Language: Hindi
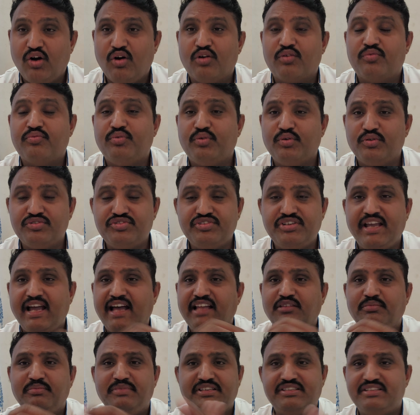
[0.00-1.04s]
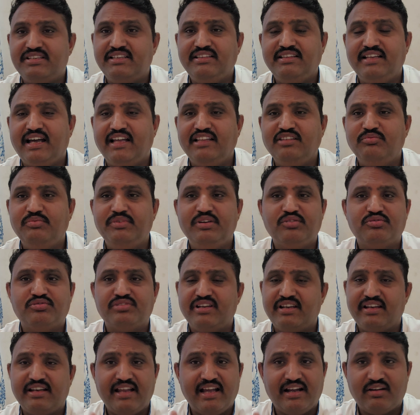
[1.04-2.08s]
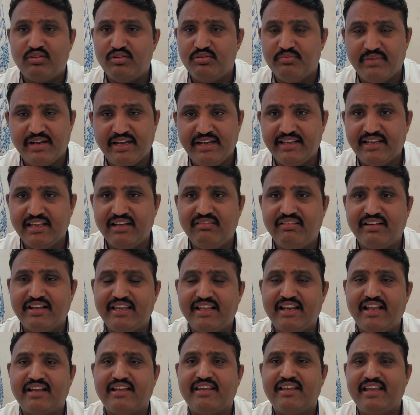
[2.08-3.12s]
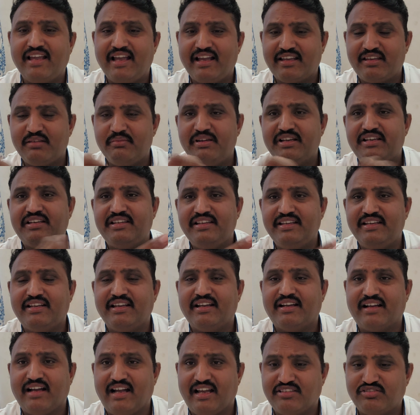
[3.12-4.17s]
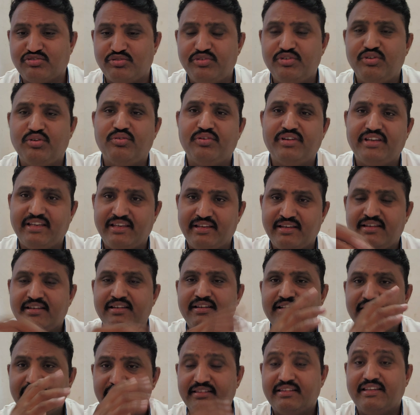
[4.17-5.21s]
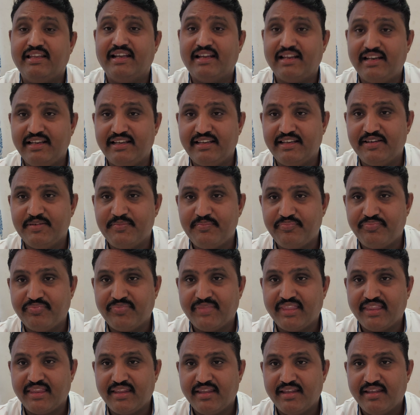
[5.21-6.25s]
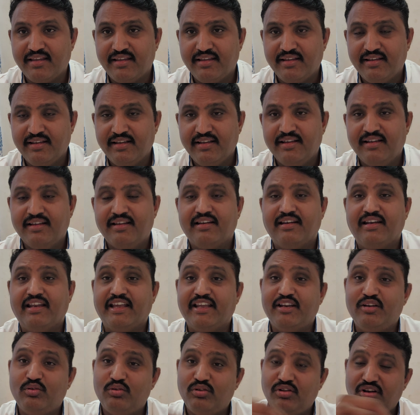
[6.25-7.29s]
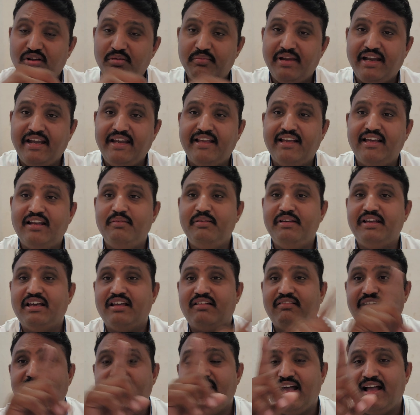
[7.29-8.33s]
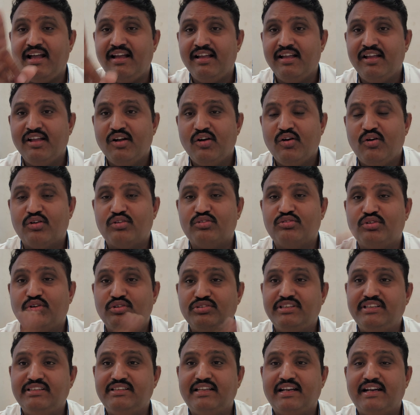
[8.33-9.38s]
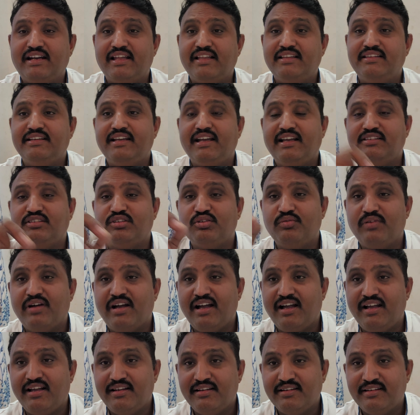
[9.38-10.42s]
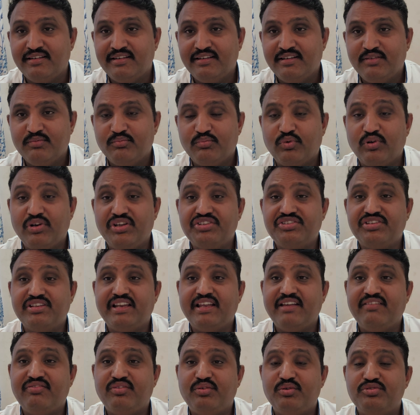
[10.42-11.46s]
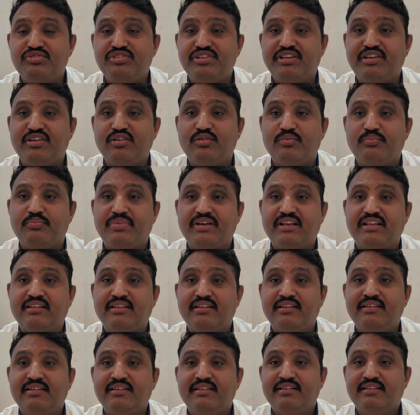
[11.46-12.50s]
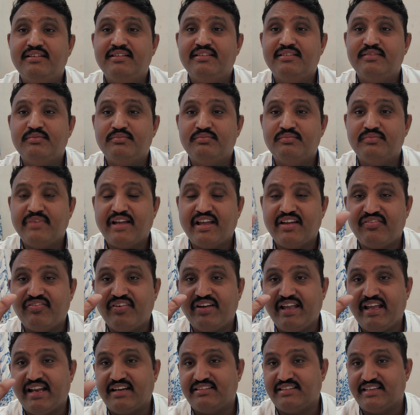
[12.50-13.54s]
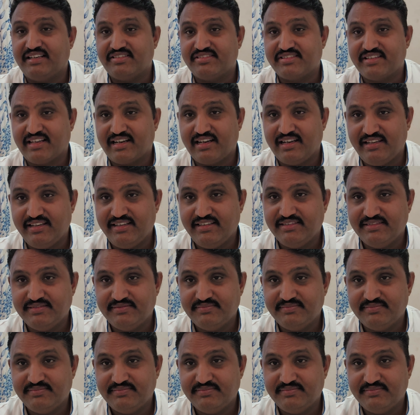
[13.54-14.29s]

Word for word: और फौजी आदमी सीधा आदमी उसने ना कोई मेडिकल वगैरह किया कि भाई ठीक है कहा सुनी होगी देख लेंगे लेकिन उन्होंने मेडिकल भी करवाया और दो दिन धरना दिया तो वहां पुलिस ने फौजी के ऊपर एफआईआर दर्ज कर ली